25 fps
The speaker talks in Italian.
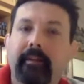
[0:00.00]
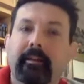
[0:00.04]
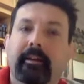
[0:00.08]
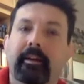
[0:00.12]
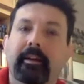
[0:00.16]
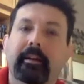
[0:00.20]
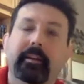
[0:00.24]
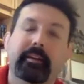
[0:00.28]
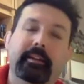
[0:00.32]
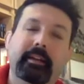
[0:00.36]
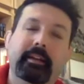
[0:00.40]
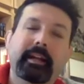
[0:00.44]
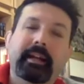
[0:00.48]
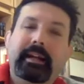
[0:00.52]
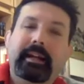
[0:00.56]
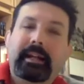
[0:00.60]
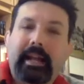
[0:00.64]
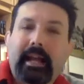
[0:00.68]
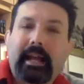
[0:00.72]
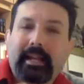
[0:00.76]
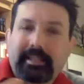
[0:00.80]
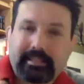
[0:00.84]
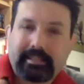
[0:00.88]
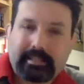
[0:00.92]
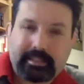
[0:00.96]
eh, la
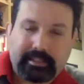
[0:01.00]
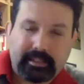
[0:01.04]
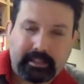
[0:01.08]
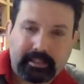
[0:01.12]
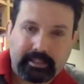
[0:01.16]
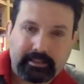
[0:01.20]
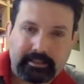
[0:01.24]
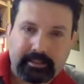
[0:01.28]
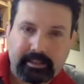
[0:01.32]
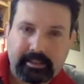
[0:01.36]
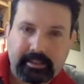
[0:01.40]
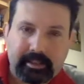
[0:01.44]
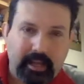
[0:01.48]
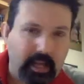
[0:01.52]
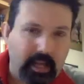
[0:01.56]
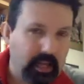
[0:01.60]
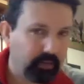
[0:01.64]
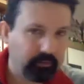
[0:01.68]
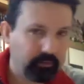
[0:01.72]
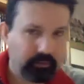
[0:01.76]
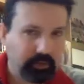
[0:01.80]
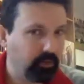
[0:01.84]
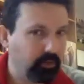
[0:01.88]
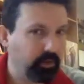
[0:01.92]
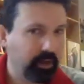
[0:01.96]
grazia che ti
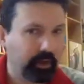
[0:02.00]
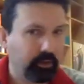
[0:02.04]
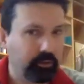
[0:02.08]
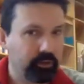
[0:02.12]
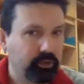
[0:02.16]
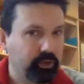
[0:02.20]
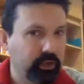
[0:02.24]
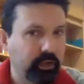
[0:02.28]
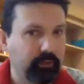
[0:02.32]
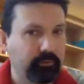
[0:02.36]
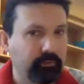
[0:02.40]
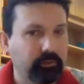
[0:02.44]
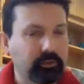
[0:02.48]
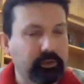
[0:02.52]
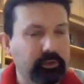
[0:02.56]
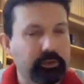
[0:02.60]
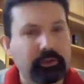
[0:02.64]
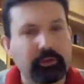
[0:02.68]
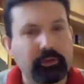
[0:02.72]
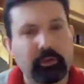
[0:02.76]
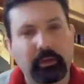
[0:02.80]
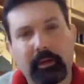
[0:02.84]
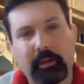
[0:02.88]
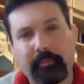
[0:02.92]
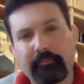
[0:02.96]
serve, non è così che
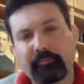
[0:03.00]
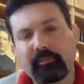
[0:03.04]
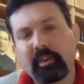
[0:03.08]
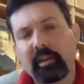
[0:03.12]
funziona.